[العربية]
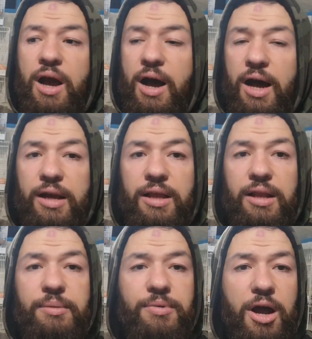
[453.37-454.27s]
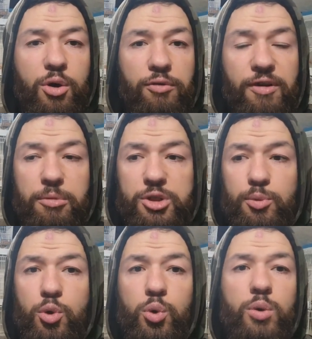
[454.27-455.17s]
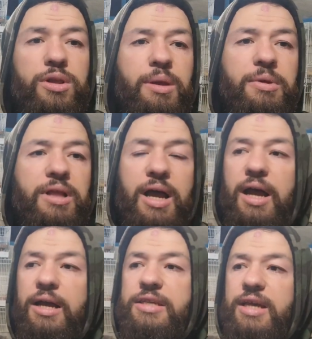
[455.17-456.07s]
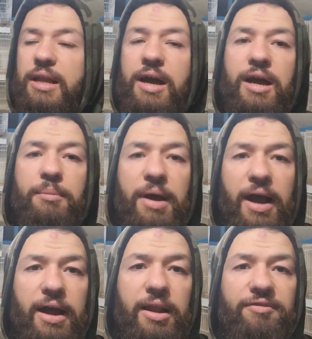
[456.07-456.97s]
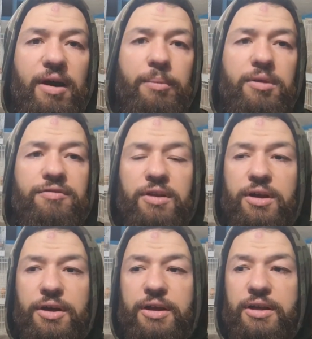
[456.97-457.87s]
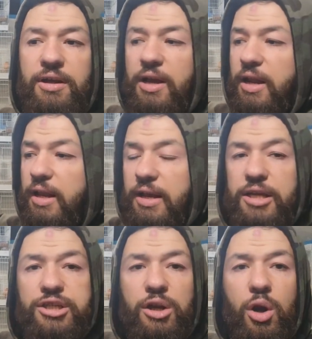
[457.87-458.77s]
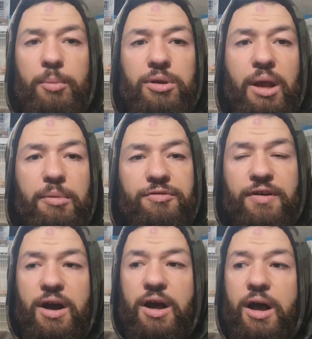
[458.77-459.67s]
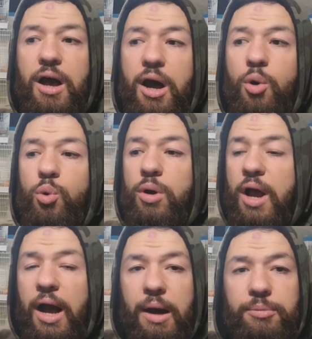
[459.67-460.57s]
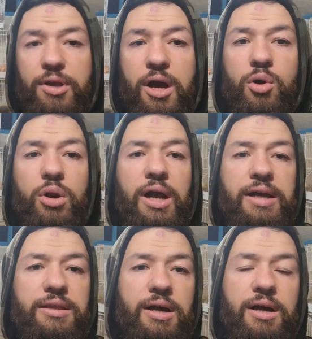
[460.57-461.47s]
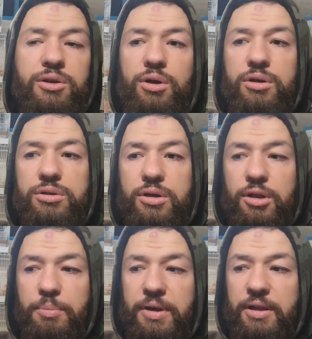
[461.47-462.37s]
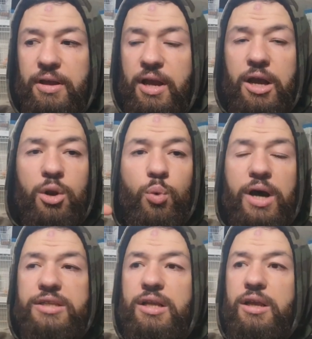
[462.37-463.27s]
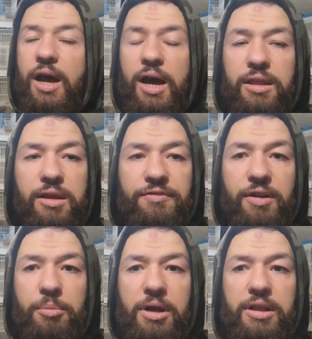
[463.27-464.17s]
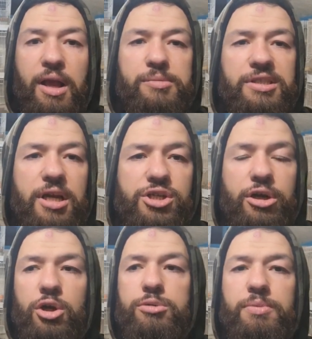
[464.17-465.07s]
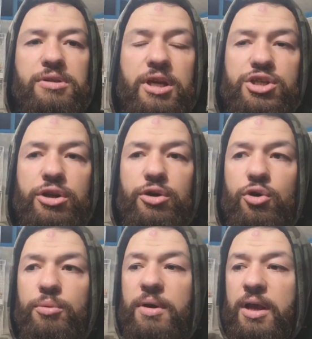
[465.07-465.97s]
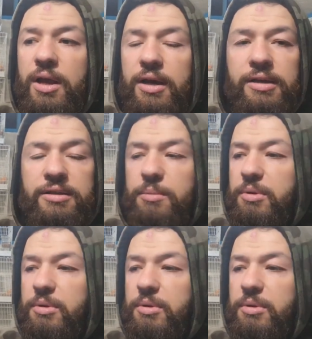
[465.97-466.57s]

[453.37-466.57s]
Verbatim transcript: هذا اللي بتاكل فيه مزبوط وانت بتلاحظ على المعالف عم تفضى دغري ليش لانه عم تطعمي فراخه او عم تاكل لحتى تحط البيض الوقت اللي حاضنه فيه البيض ال 15 يوم 18 يوم انت